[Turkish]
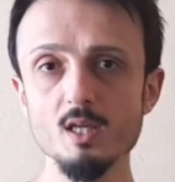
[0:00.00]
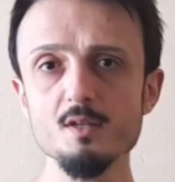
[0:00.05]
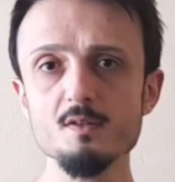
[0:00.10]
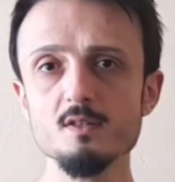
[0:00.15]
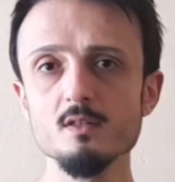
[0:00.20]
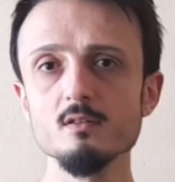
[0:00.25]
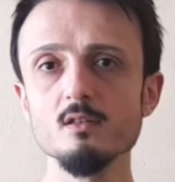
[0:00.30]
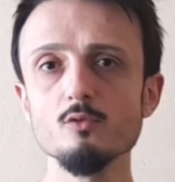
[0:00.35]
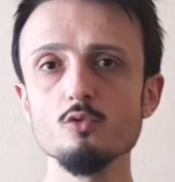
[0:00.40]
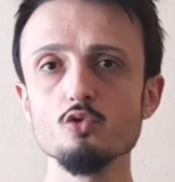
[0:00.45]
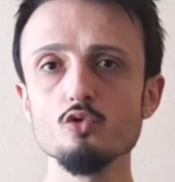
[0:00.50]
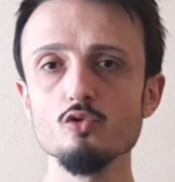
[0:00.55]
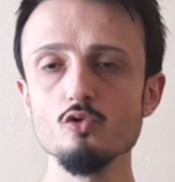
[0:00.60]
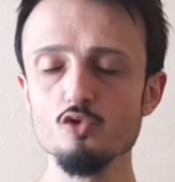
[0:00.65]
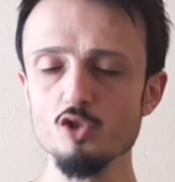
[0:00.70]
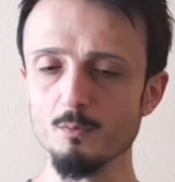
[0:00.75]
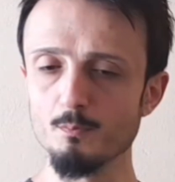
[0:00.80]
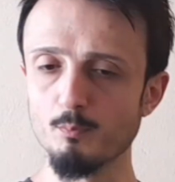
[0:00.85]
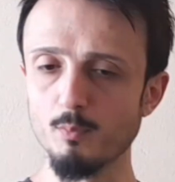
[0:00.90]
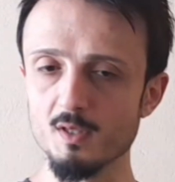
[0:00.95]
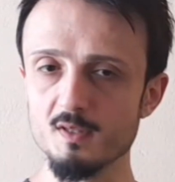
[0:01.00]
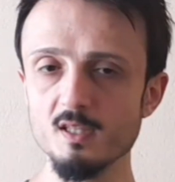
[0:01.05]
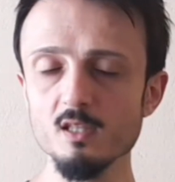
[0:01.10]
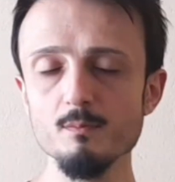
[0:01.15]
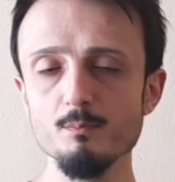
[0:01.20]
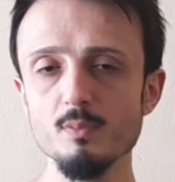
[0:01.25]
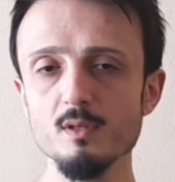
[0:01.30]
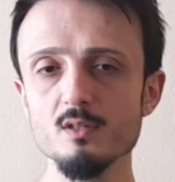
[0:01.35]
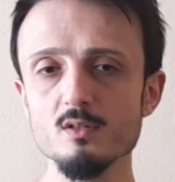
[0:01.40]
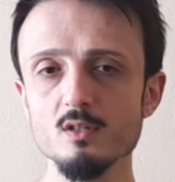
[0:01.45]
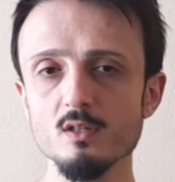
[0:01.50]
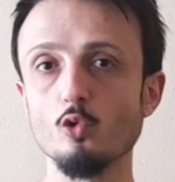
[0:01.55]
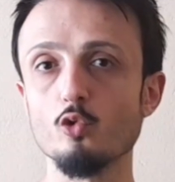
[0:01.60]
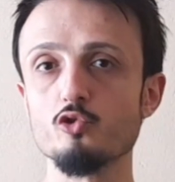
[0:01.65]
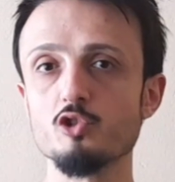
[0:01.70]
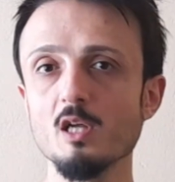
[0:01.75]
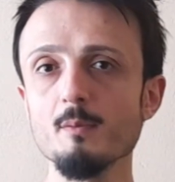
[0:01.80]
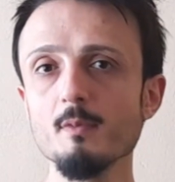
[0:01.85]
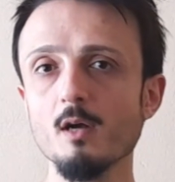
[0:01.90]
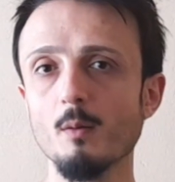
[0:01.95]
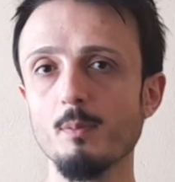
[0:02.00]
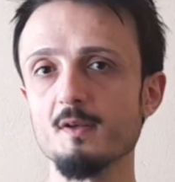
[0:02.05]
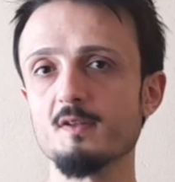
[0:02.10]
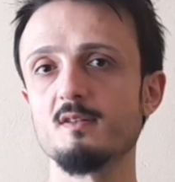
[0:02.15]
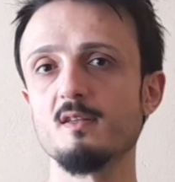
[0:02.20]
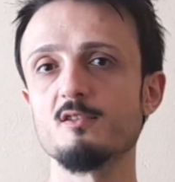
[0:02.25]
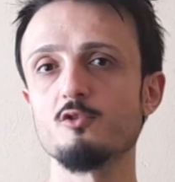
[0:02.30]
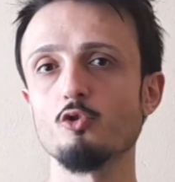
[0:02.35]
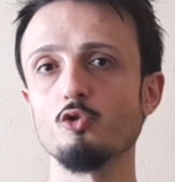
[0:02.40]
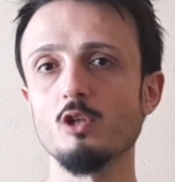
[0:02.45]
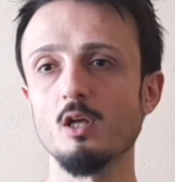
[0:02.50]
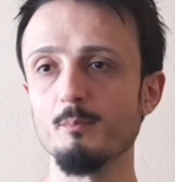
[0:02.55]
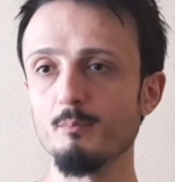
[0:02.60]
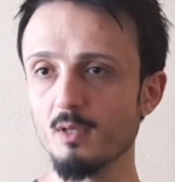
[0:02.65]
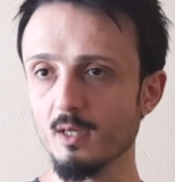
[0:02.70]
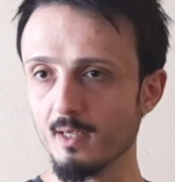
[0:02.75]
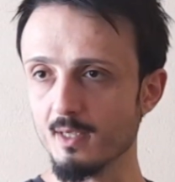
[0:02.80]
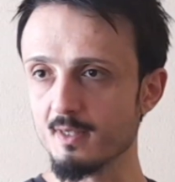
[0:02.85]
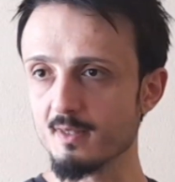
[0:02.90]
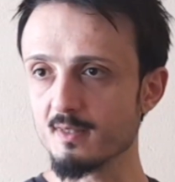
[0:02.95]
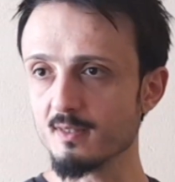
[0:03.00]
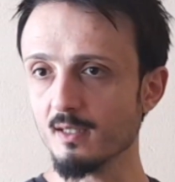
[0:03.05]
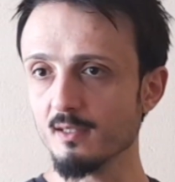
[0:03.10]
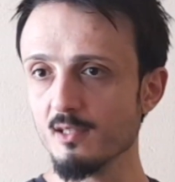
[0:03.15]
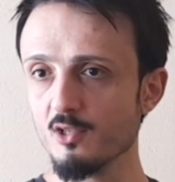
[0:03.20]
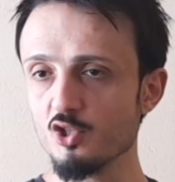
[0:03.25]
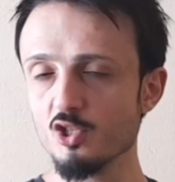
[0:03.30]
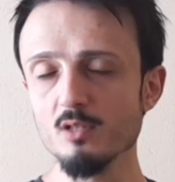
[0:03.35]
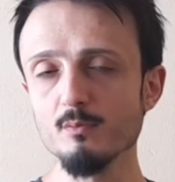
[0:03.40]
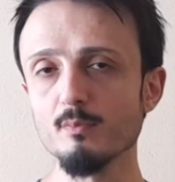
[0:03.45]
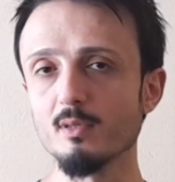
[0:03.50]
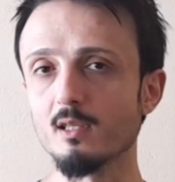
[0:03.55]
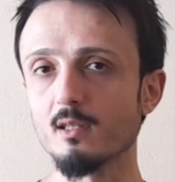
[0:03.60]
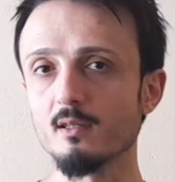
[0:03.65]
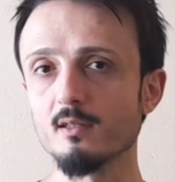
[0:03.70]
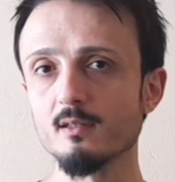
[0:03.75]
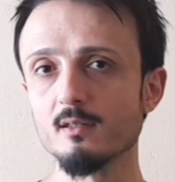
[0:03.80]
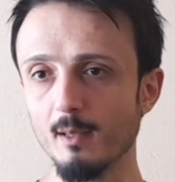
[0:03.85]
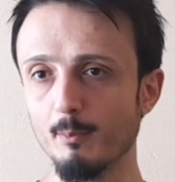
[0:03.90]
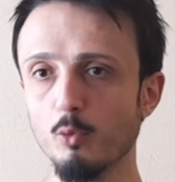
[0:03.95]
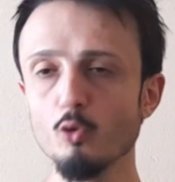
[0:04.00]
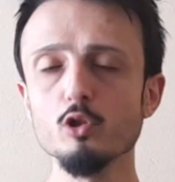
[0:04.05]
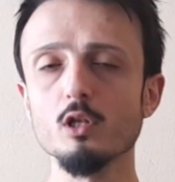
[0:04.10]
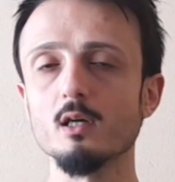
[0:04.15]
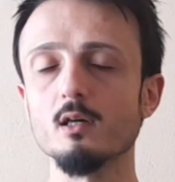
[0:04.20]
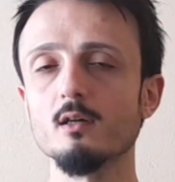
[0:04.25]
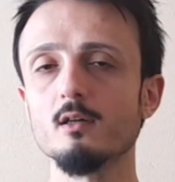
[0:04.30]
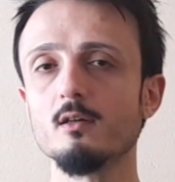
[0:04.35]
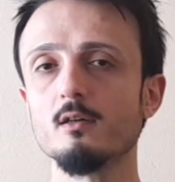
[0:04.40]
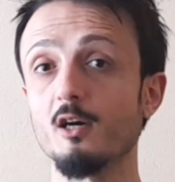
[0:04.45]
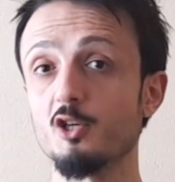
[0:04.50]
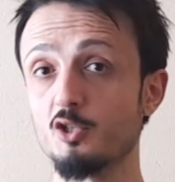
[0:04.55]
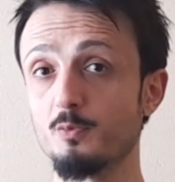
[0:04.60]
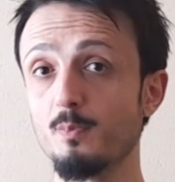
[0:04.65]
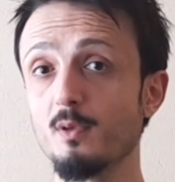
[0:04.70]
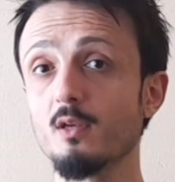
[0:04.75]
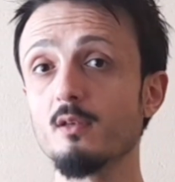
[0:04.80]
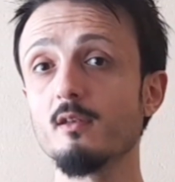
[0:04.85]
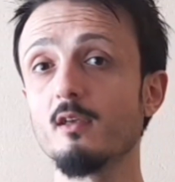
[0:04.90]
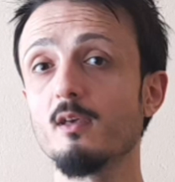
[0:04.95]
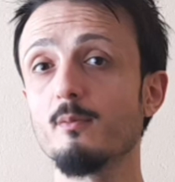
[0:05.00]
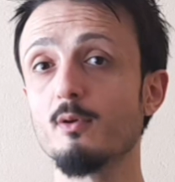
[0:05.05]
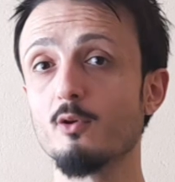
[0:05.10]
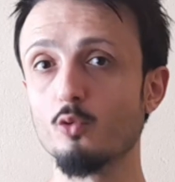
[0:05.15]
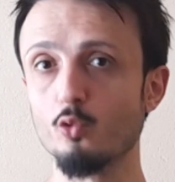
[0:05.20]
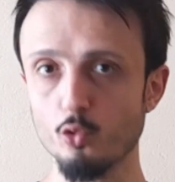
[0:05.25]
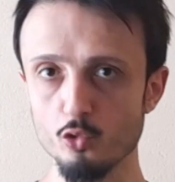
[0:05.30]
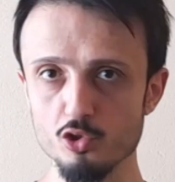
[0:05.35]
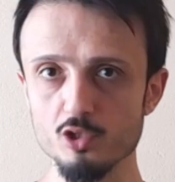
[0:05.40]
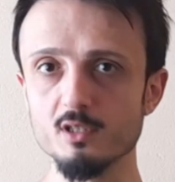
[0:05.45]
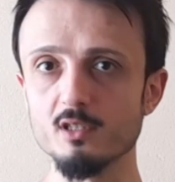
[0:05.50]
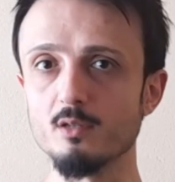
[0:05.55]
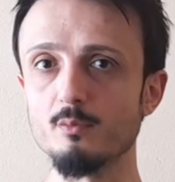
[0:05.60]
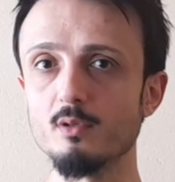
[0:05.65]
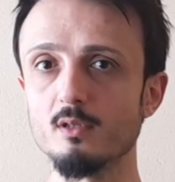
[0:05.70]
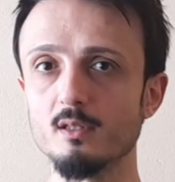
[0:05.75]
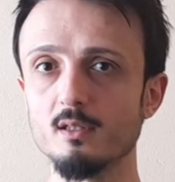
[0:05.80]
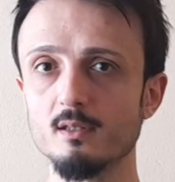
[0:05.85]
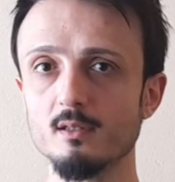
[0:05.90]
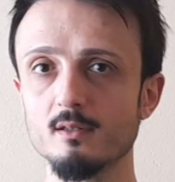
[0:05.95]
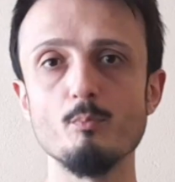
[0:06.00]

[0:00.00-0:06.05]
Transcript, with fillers: Ki aslında düşününce basit bir gözlem kapasitesi olan bir insan için bile Ebola, H1N1 kuş gribi,